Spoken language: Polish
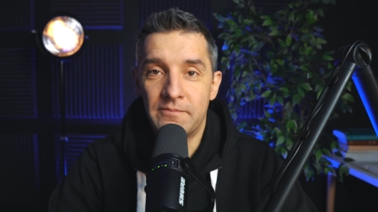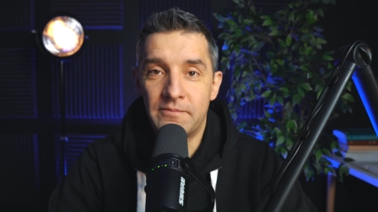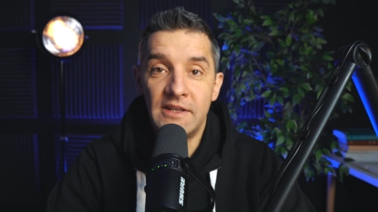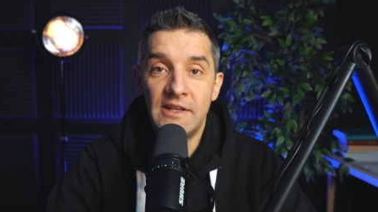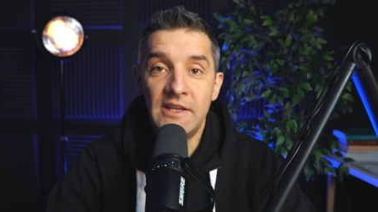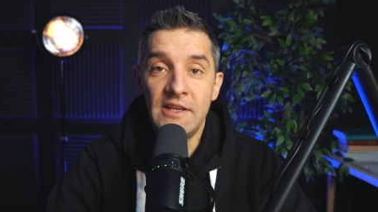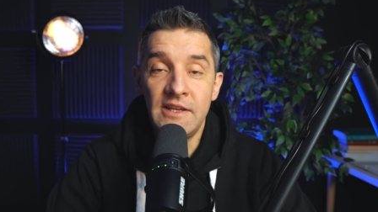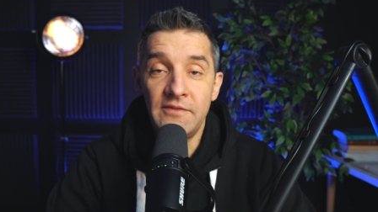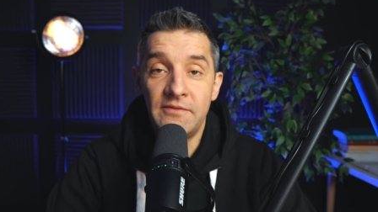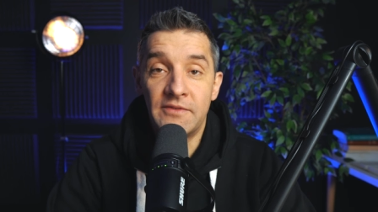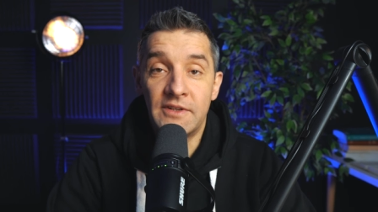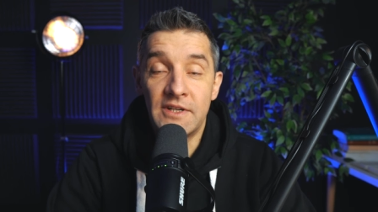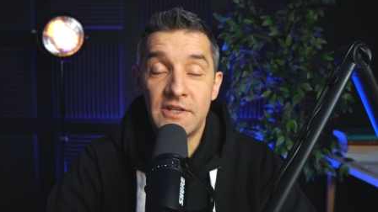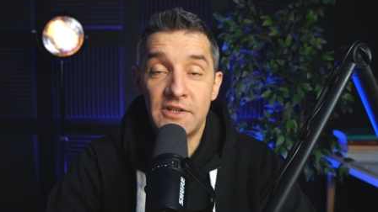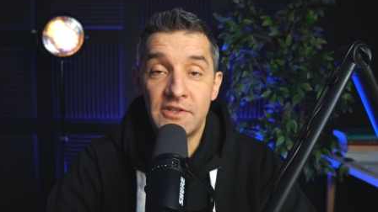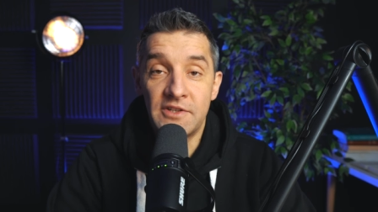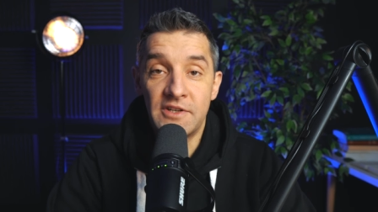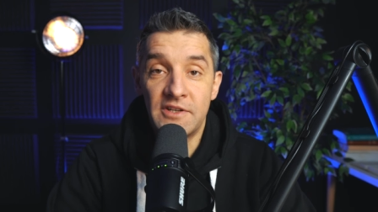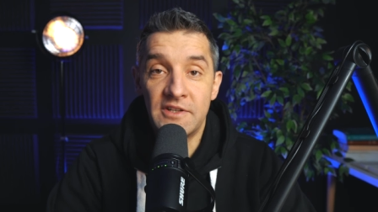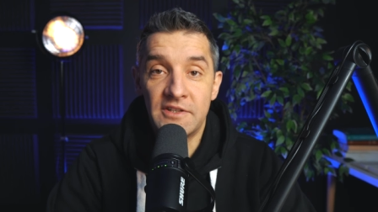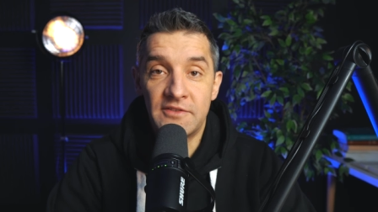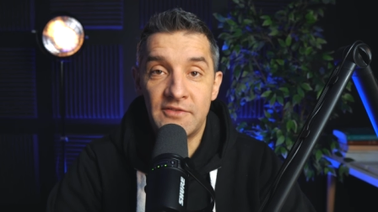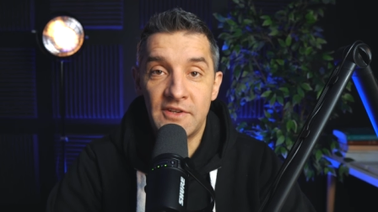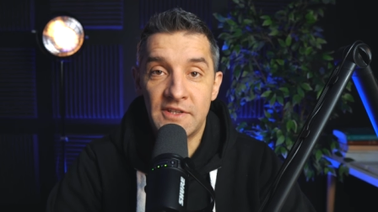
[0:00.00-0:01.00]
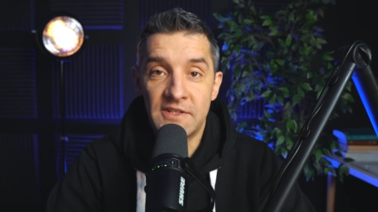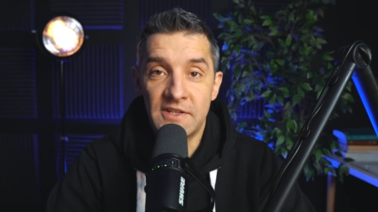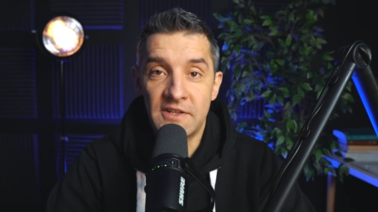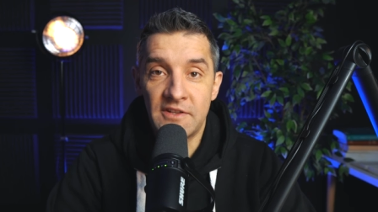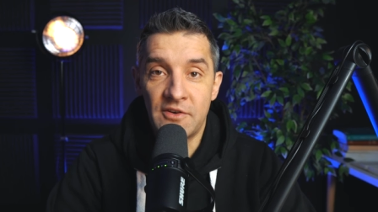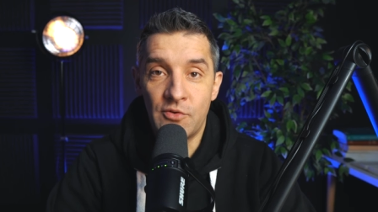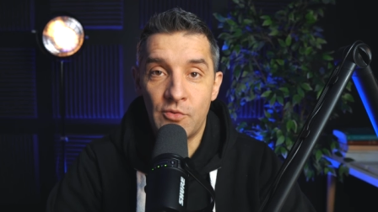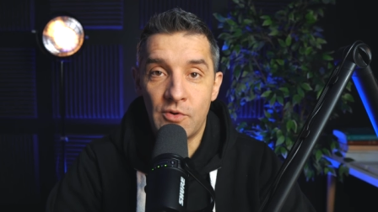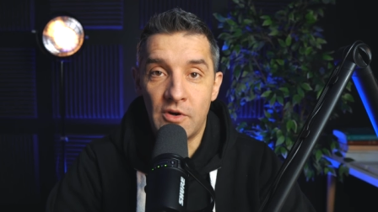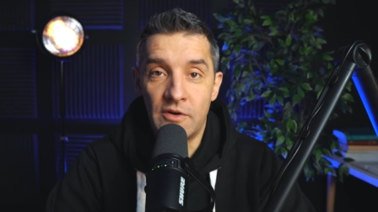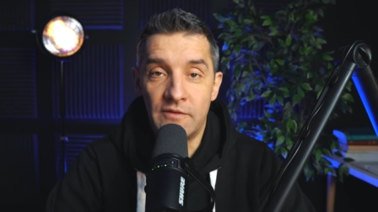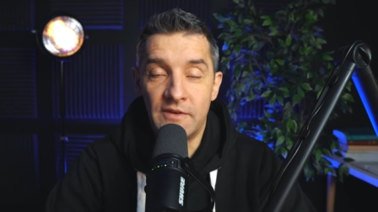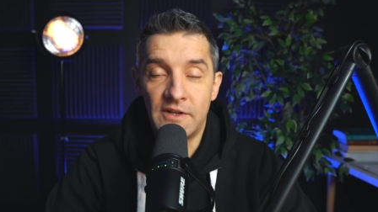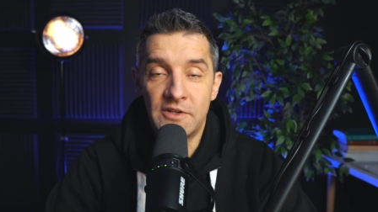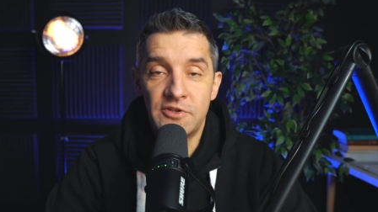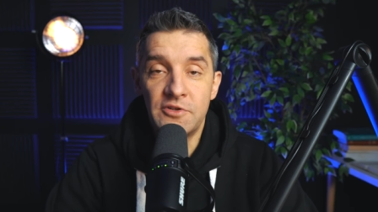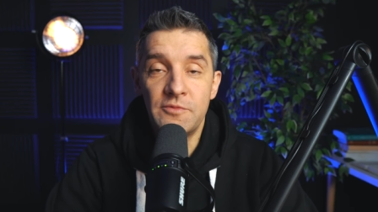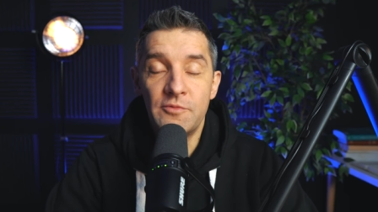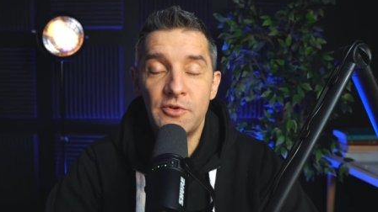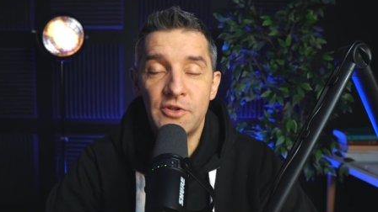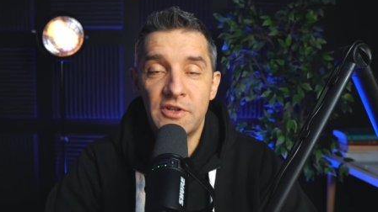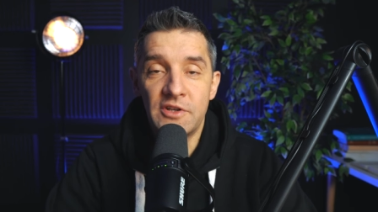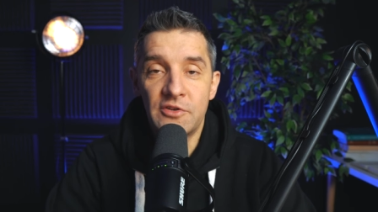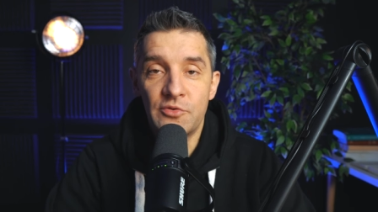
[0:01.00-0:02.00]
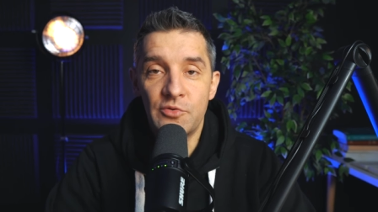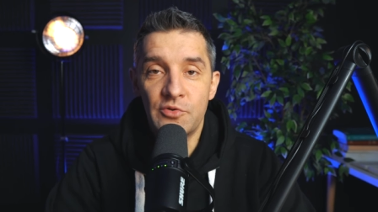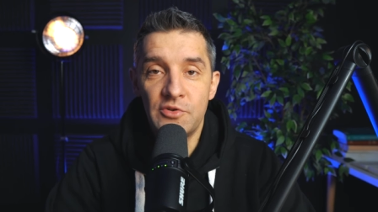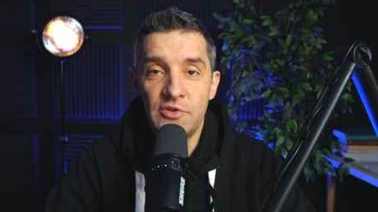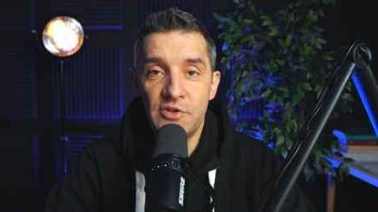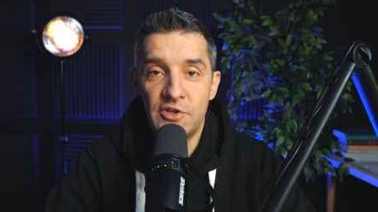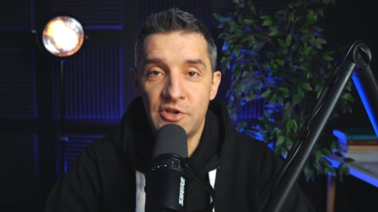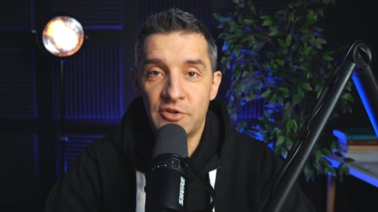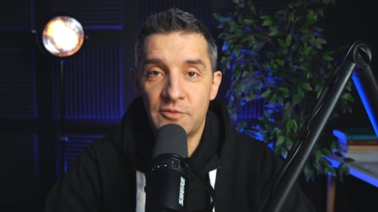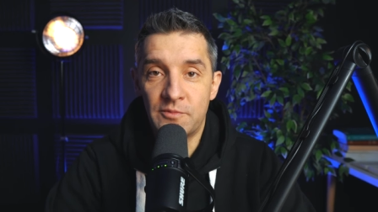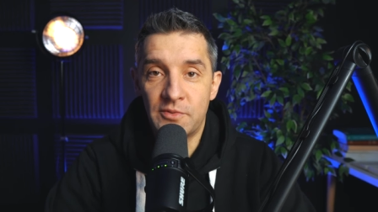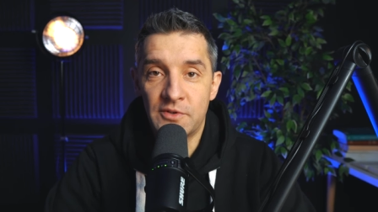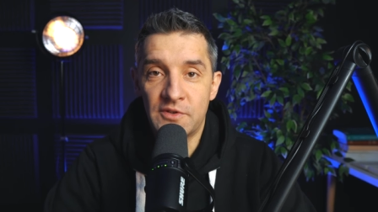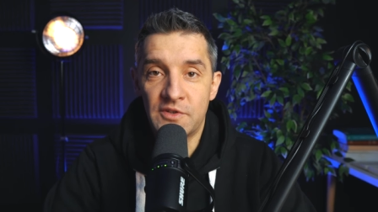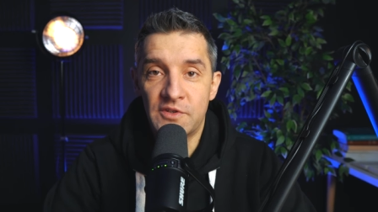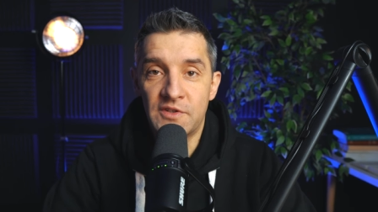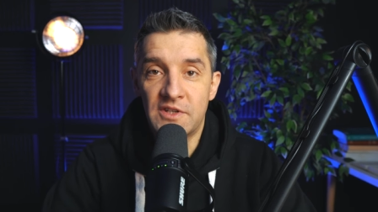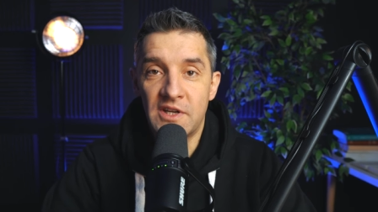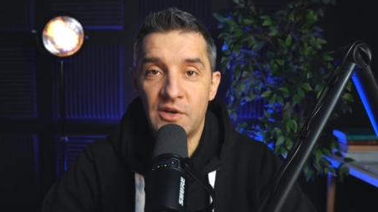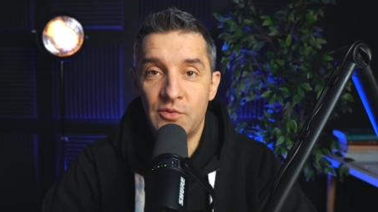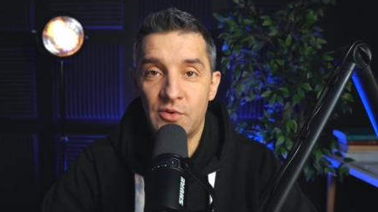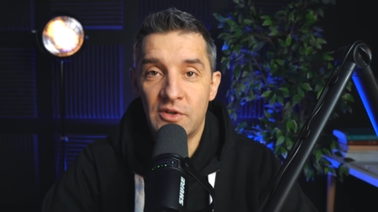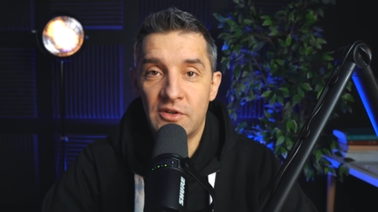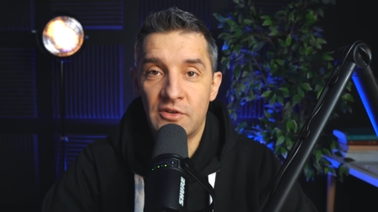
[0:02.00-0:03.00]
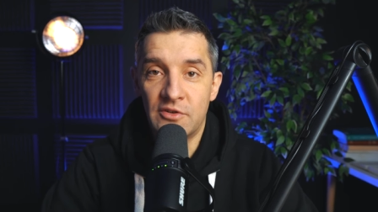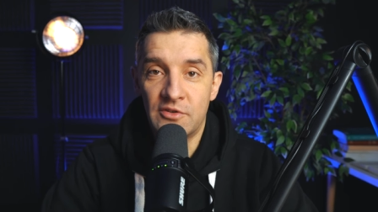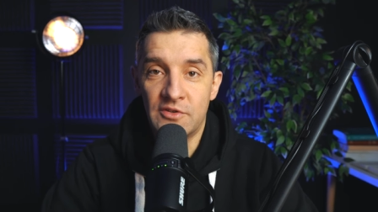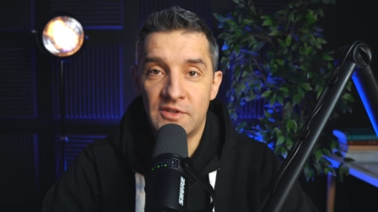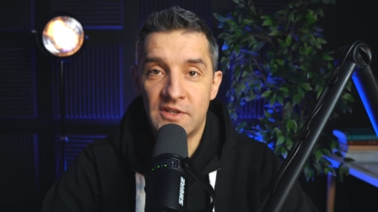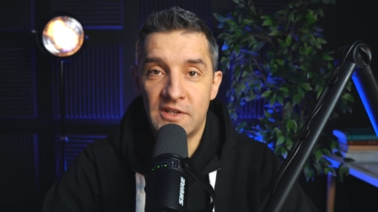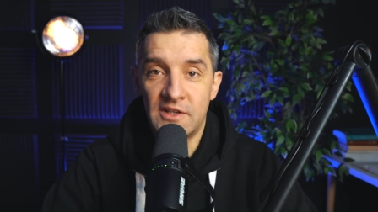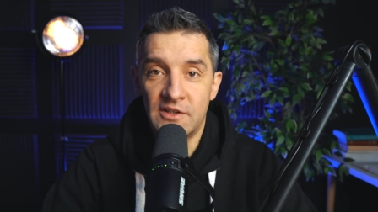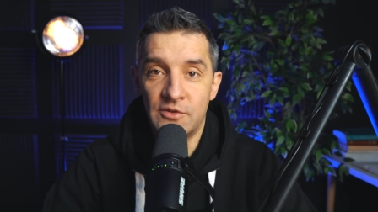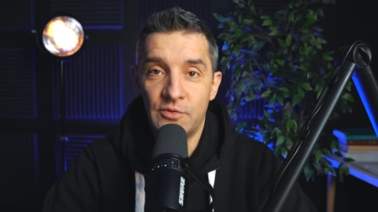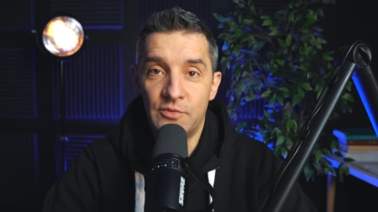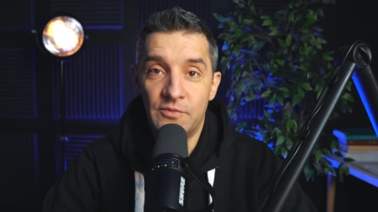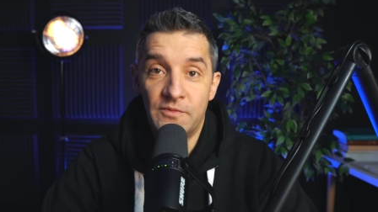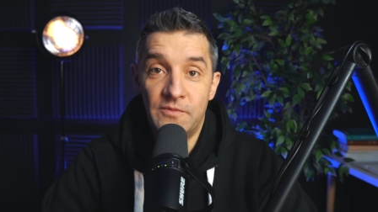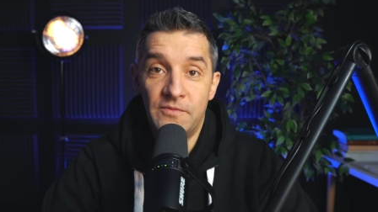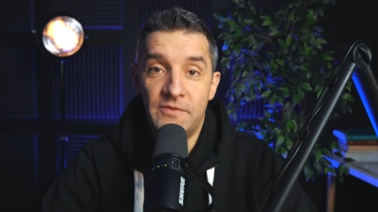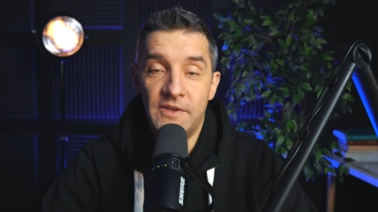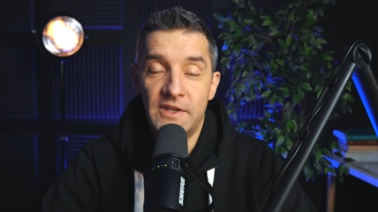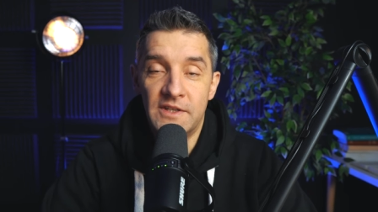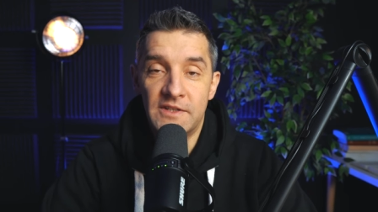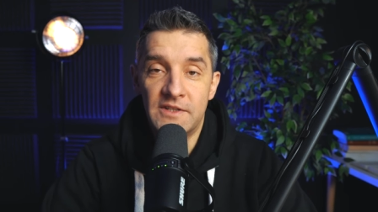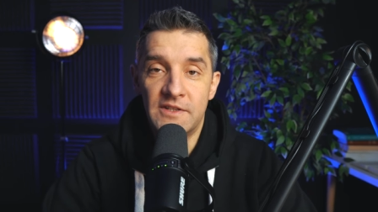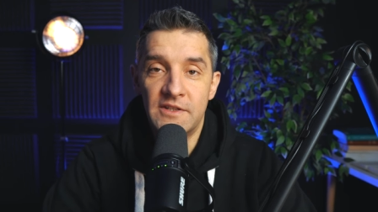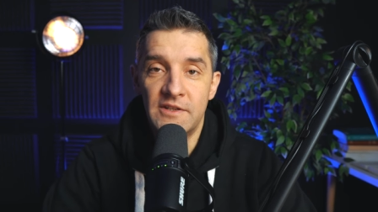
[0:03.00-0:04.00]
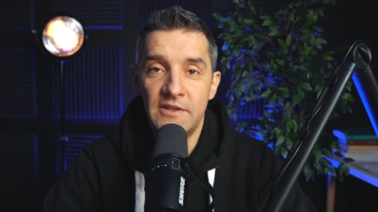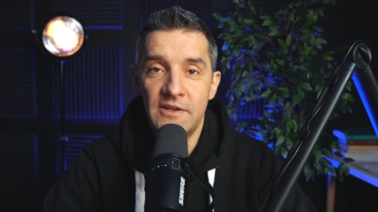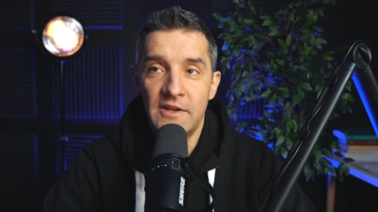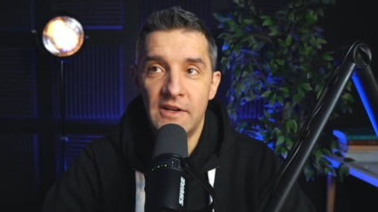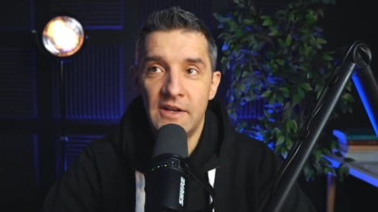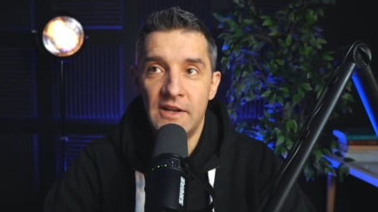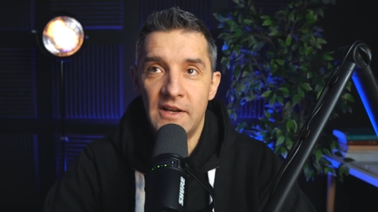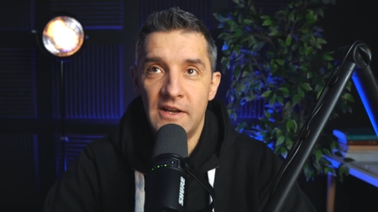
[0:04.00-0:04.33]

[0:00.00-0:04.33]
I wreszcie jest wiedza naukowa. Czym ona różni się od pozostałych rodzajów wiedzy?